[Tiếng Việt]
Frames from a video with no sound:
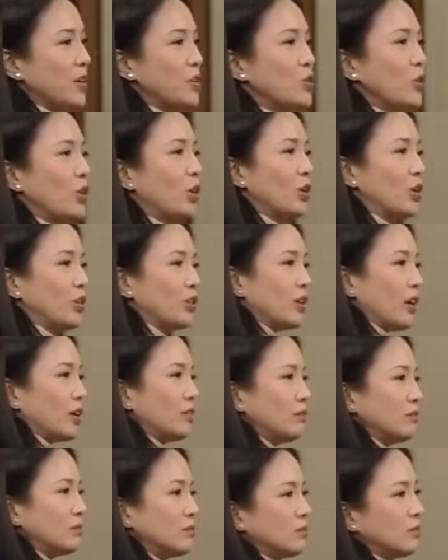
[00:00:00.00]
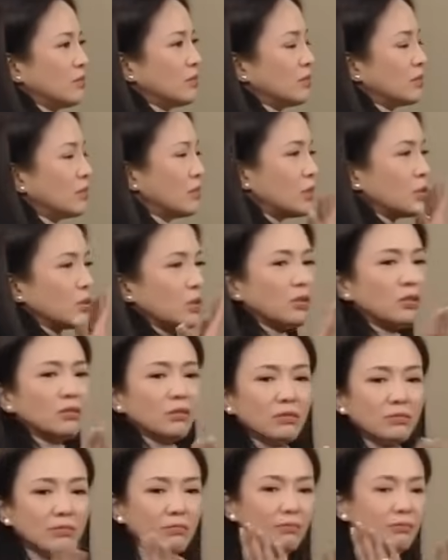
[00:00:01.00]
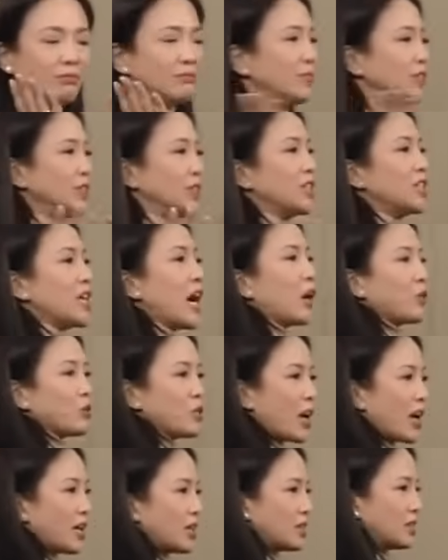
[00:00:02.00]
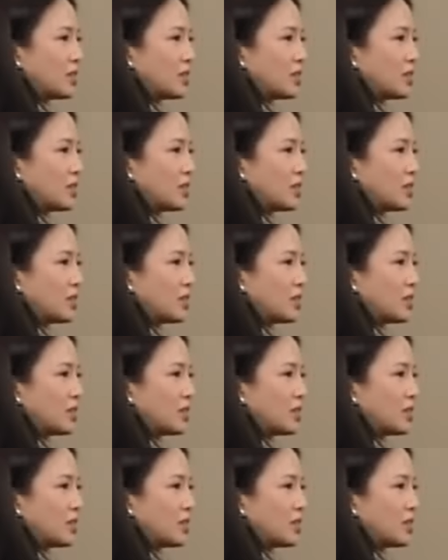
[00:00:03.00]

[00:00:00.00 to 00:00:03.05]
bà 60 mấy tuổi, già đến da mặt nhăn